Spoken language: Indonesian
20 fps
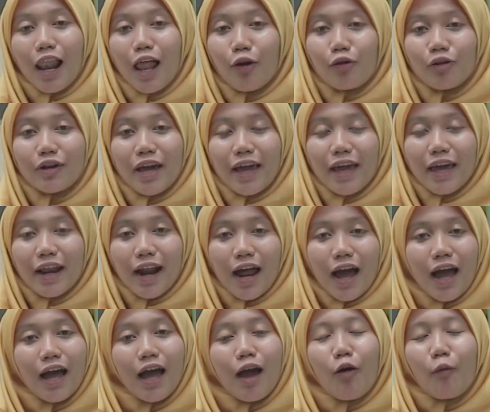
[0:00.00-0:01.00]
lagu
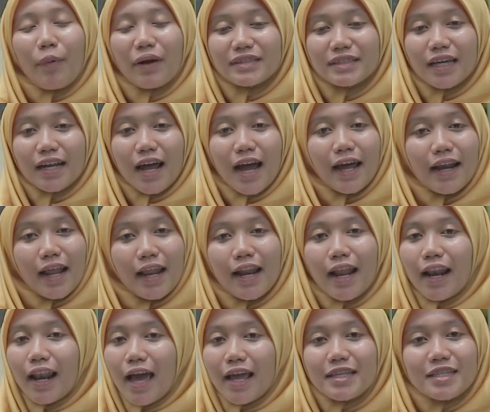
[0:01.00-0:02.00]
daerah, pacara adat
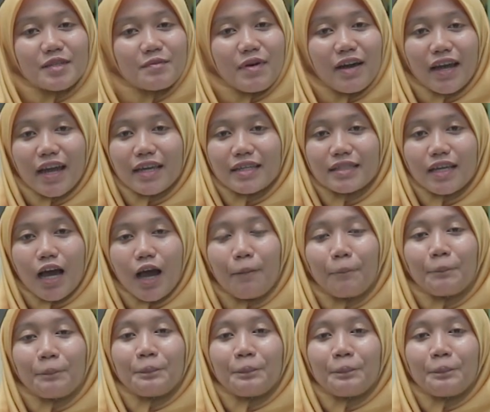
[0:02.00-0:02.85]
dan lain sebagainya.